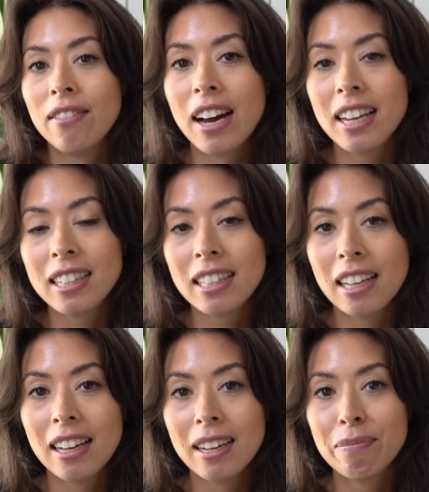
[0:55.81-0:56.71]
war jetzt
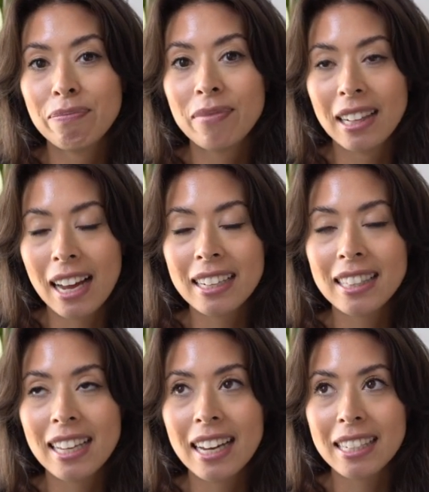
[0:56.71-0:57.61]
ähm, lange
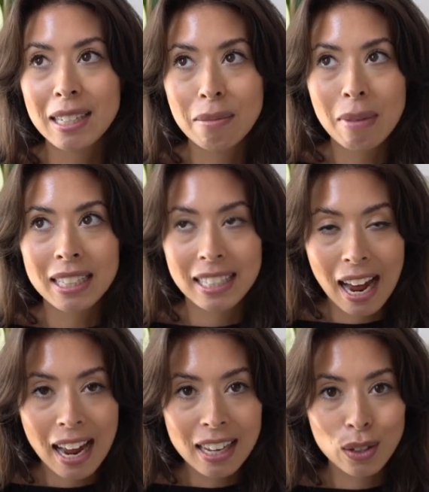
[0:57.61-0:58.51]
Zeit nicht mehr
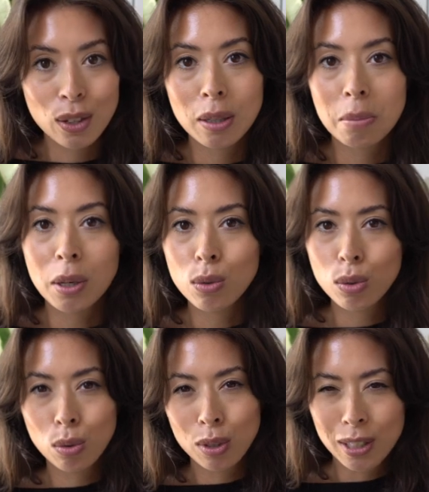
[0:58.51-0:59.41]
da, sondern immer nur
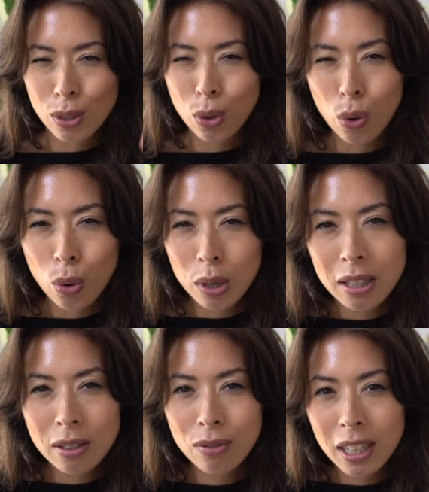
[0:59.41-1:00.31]
so diese
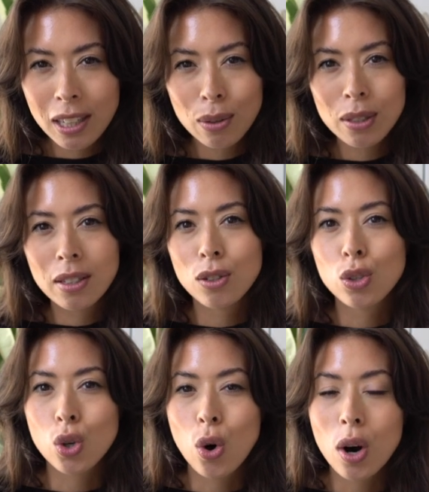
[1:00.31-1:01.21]
Kurzvideos, diese
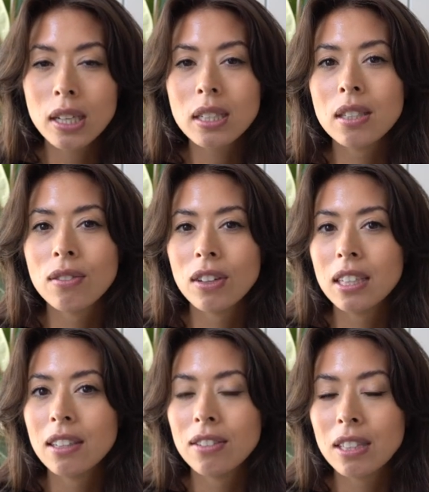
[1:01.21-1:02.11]
Shorts, wenn
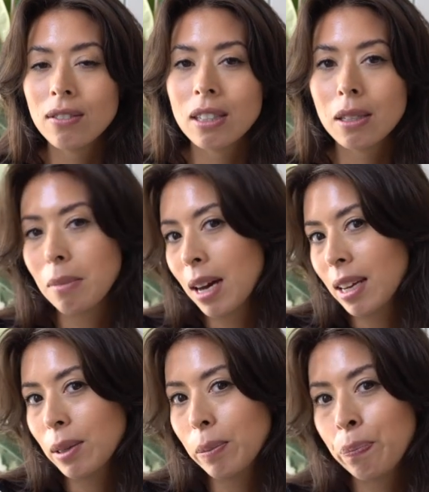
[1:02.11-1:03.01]
ihr wisst, was ich
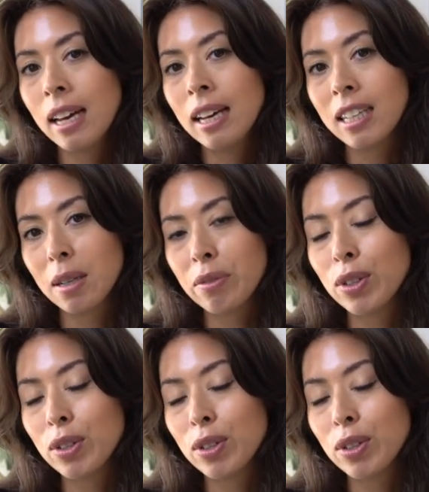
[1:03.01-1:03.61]
meine. Ich habe